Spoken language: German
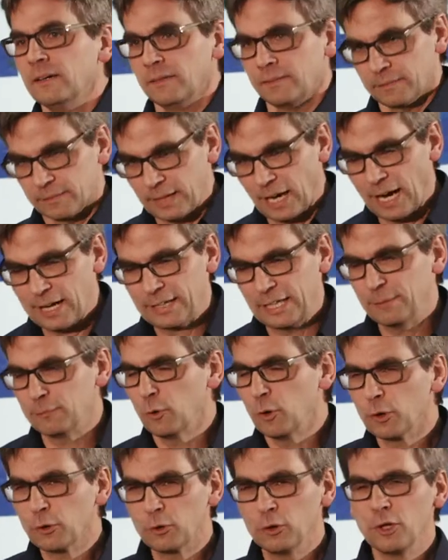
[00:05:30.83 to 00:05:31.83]
Da hat eben
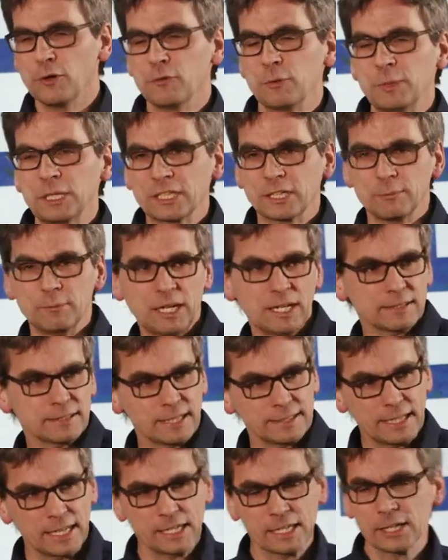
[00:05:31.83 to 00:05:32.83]
Ökolöwe mitgemacht, da hat
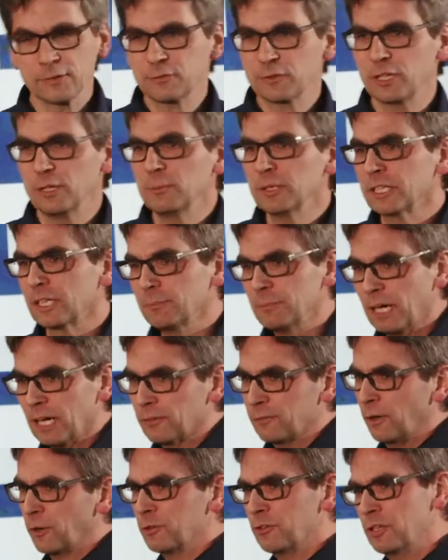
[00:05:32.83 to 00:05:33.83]
der RDFC mitgemacht,
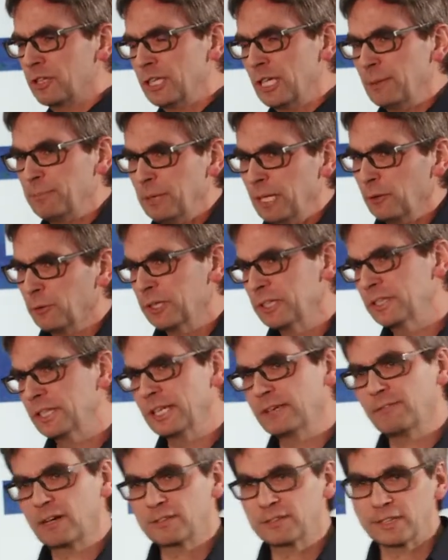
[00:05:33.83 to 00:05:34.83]
VCD, BUND,
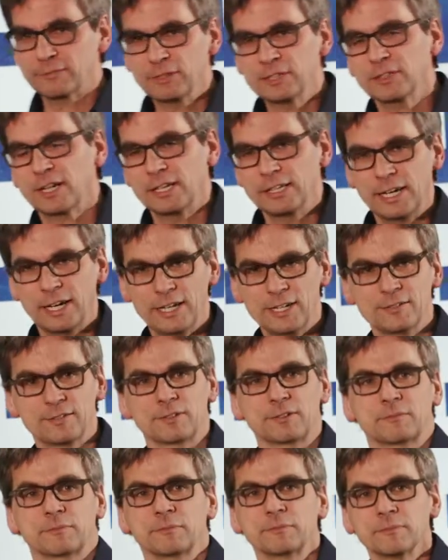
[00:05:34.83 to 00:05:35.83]
was, wie sie alle heißen.